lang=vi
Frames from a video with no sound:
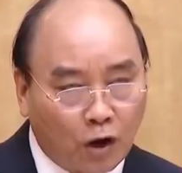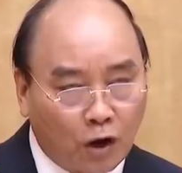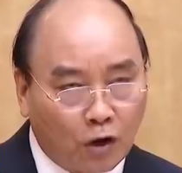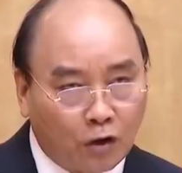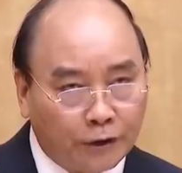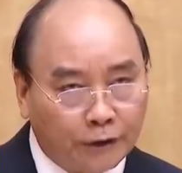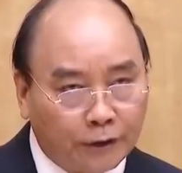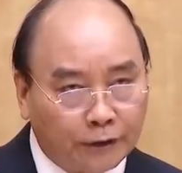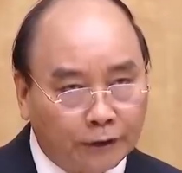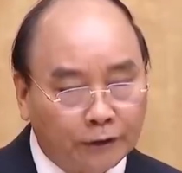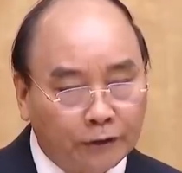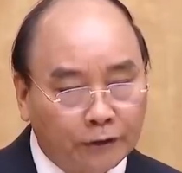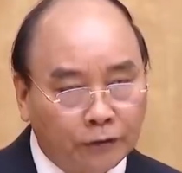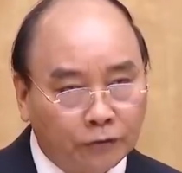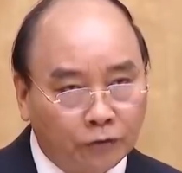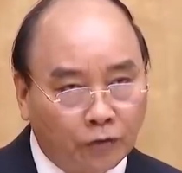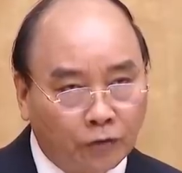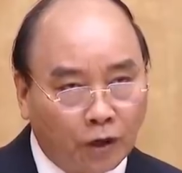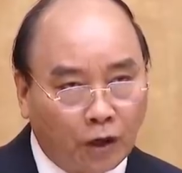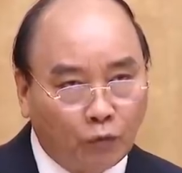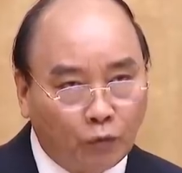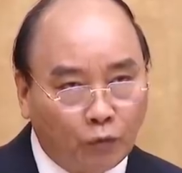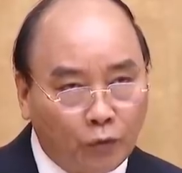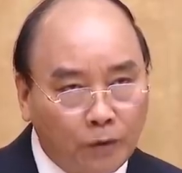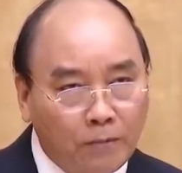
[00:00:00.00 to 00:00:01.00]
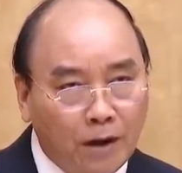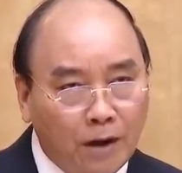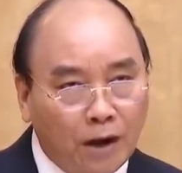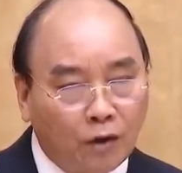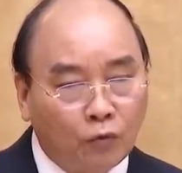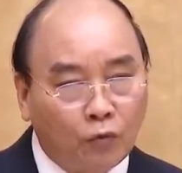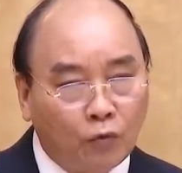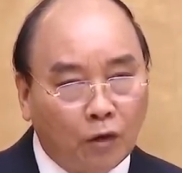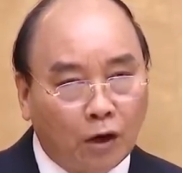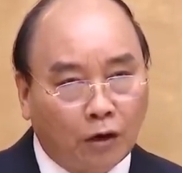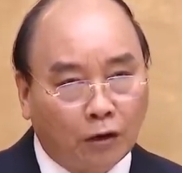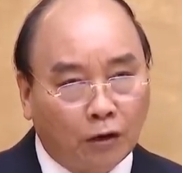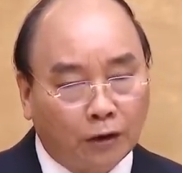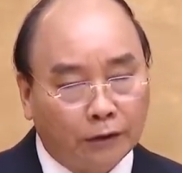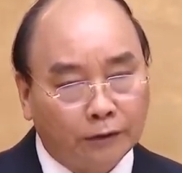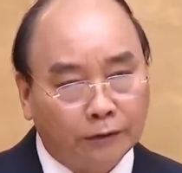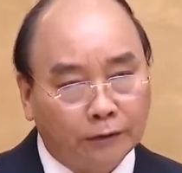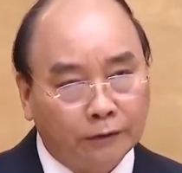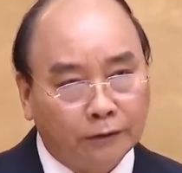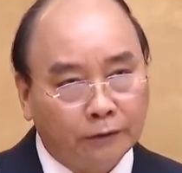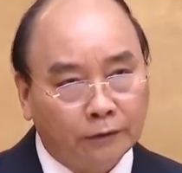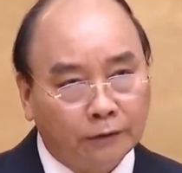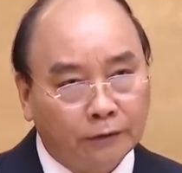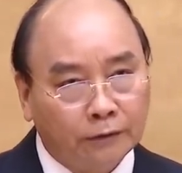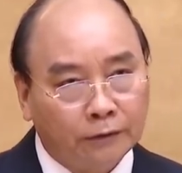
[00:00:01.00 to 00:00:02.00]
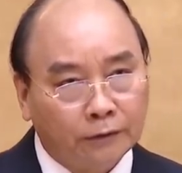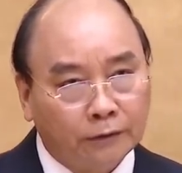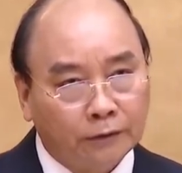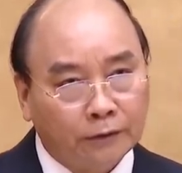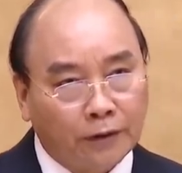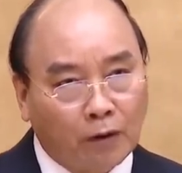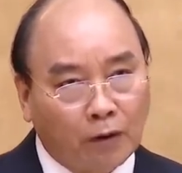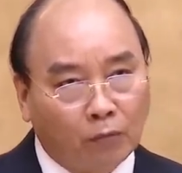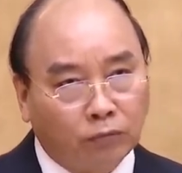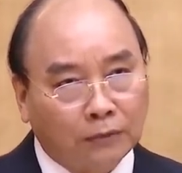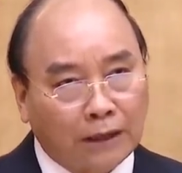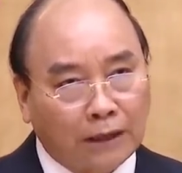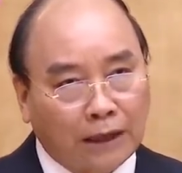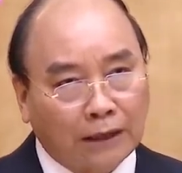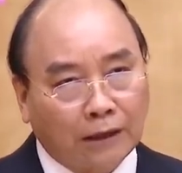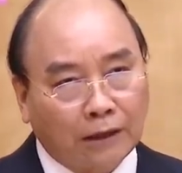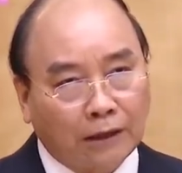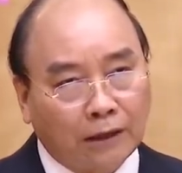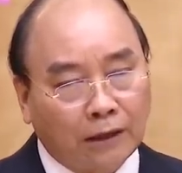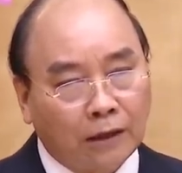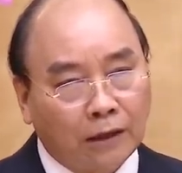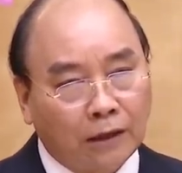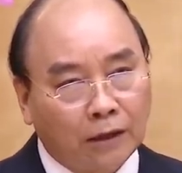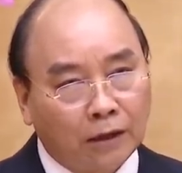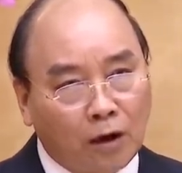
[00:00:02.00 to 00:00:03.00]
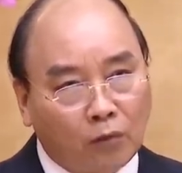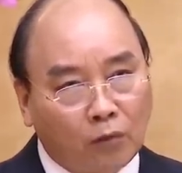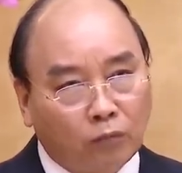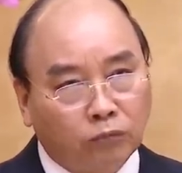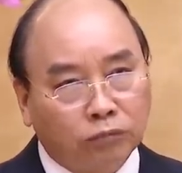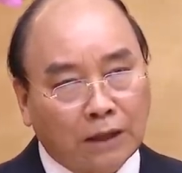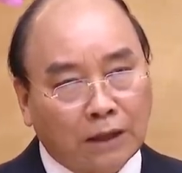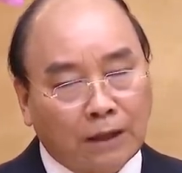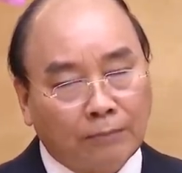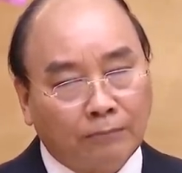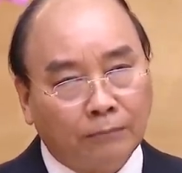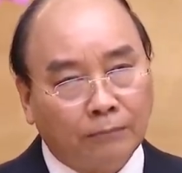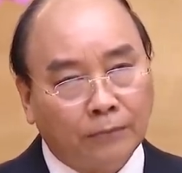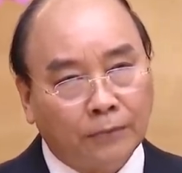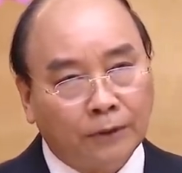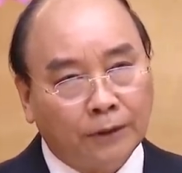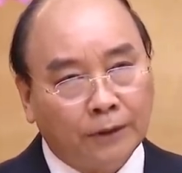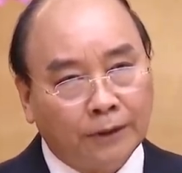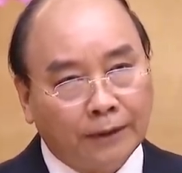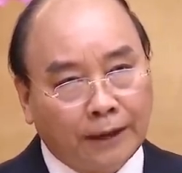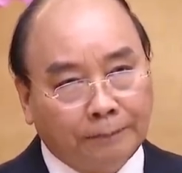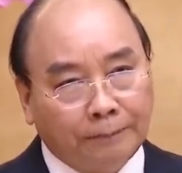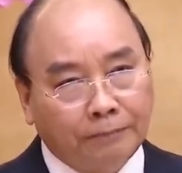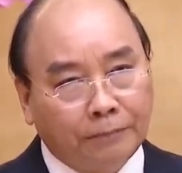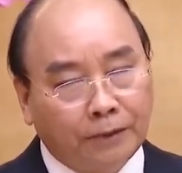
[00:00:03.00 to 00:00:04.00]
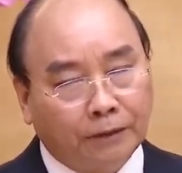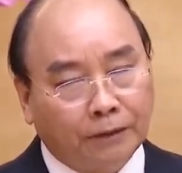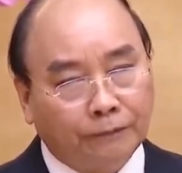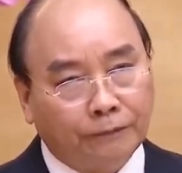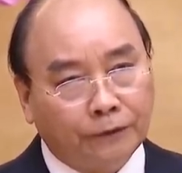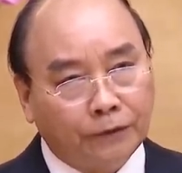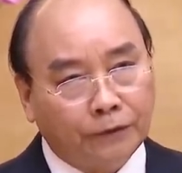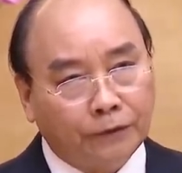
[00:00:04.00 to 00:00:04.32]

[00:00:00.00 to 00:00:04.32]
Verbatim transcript: quốc hội của các ủy ban quốc hội đồng thành đồng tâm hiệp lực